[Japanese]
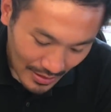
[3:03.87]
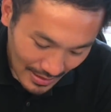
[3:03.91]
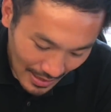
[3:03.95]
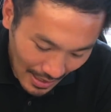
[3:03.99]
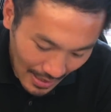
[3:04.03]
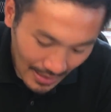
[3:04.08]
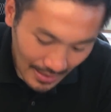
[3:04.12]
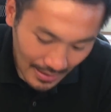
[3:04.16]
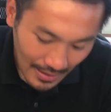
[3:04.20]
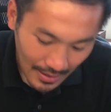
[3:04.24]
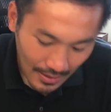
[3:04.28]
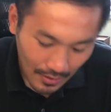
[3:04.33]
す
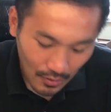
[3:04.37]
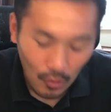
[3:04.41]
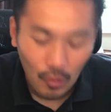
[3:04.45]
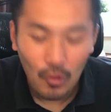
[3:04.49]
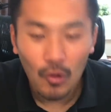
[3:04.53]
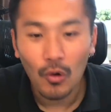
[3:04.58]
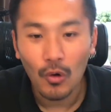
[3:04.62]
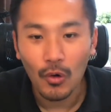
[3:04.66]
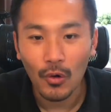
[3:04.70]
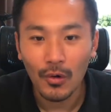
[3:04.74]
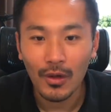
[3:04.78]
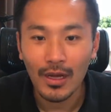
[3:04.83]
かこ
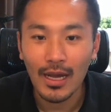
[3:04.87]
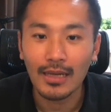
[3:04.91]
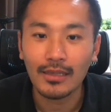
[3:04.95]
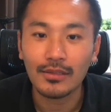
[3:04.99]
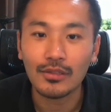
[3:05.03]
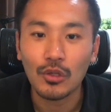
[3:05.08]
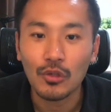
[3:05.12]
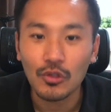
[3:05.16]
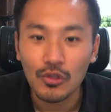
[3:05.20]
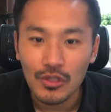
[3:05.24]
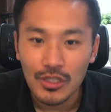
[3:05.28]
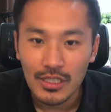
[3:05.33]
こを獲
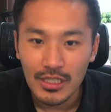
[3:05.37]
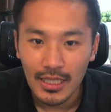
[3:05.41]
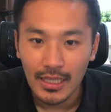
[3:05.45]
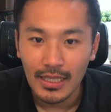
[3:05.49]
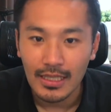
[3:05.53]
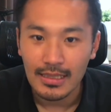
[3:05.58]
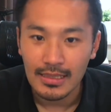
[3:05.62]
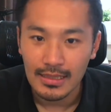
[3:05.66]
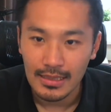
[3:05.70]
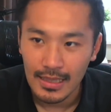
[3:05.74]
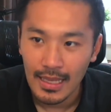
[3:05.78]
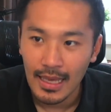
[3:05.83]
得して
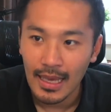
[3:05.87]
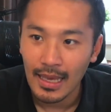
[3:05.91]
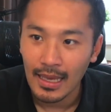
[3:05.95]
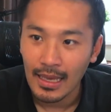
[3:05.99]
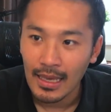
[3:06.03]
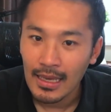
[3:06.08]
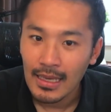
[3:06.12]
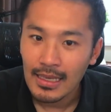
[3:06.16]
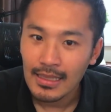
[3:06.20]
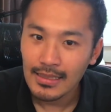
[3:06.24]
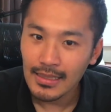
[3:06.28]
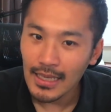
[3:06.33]
ですね、
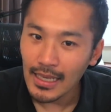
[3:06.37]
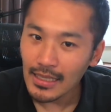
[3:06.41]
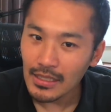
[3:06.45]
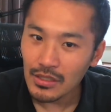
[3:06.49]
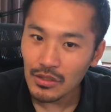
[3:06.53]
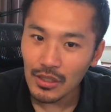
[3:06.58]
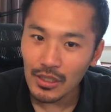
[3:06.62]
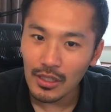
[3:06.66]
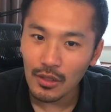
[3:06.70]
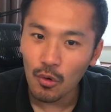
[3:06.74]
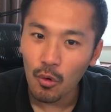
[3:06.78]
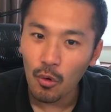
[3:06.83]
最
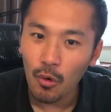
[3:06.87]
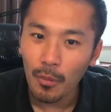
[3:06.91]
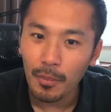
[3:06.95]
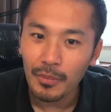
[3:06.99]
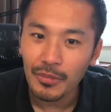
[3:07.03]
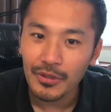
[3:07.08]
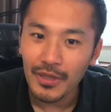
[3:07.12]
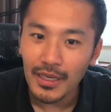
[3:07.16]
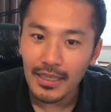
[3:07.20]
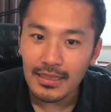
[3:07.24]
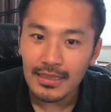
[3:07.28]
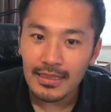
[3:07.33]
終的にここ
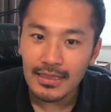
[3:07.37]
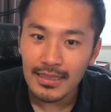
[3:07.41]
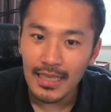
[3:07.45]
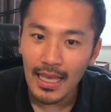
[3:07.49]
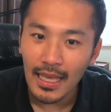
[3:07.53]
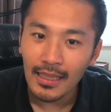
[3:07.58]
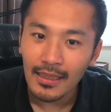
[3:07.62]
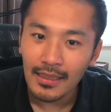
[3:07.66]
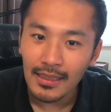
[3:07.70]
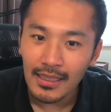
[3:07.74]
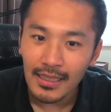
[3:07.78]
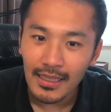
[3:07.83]
プラス
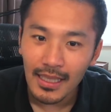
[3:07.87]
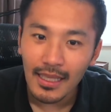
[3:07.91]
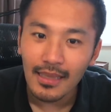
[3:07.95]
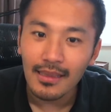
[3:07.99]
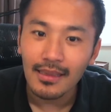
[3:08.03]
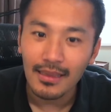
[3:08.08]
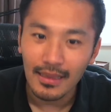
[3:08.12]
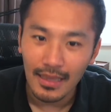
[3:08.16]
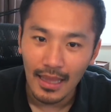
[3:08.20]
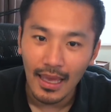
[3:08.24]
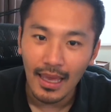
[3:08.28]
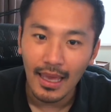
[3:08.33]
3になっ
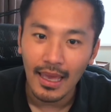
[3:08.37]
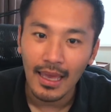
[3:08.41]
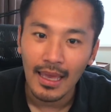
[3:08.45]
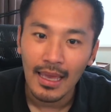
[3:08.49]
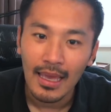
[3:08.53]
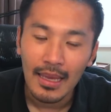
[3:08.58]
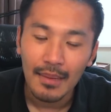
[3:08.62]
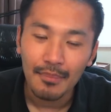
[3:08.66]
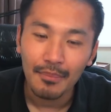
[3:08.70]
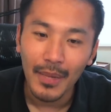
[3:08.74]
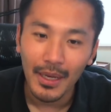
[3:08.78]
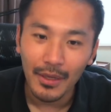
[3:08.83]
て
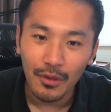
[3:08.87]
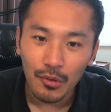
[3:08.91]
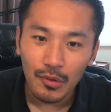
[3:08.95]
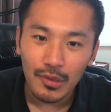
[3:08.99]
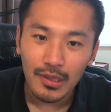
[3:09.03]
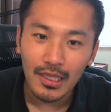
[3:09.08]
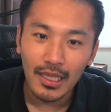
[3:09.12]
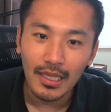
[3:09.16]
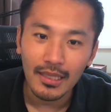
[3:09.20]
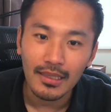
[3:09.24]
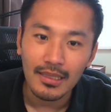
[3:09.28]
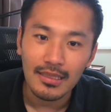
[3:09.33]
迷っ
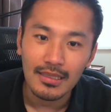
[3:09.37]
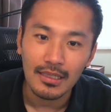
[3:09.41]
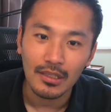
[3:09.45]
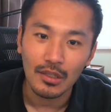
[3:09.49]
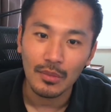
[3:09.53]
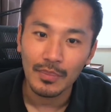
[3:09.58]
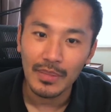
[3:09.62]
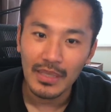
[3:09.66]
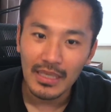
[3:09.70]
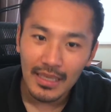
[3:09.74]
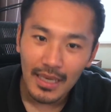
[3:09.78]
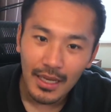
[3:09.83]
たんですけど、
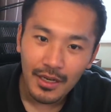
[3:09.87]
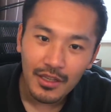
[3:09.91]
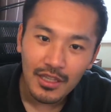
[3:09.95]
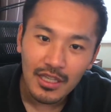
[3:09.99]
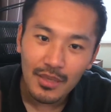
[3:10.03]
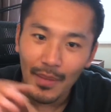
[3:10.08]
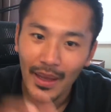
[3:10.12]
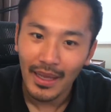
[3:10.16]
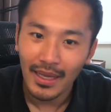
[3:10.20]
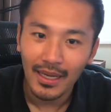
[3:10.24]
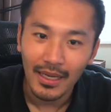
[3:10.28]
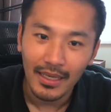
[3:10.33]
PR2
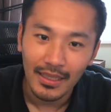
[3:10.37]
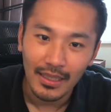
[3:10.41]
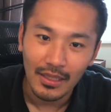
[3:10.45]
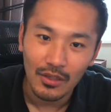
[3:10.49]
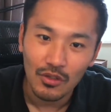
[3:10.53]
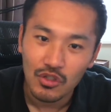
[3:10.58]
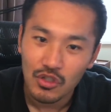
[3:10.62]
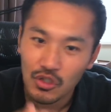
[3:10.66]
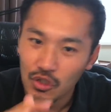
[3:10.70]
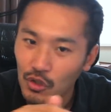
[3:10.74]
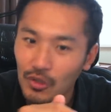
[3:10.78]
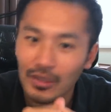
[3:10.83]
枚かけて
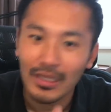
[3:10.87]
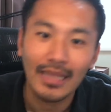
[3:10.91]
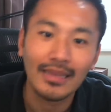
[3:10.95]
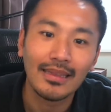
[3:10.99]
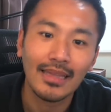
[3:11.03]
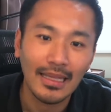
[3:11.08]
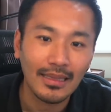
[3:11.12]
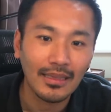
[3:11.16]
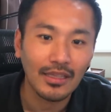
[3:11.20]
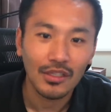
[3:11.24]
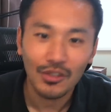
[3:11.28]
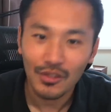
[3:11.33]
45になっ
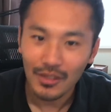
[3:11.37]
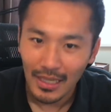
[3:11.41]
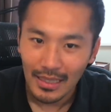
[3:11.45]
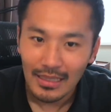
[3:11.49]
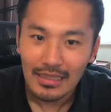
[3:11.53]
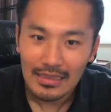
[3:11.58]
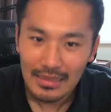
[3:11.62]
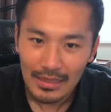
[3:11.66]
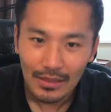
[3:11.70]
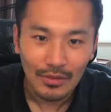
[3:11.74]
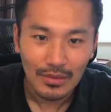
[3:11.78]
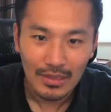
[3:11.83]
たっていう
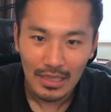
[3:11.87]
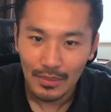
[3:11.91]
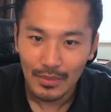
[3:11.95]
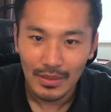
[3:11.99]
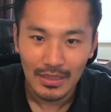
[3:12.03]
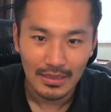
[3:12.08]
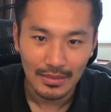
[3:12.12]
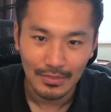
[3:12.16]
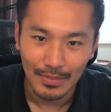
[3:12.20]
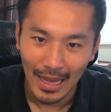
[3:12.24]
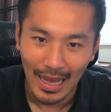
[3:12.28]
感じでございます。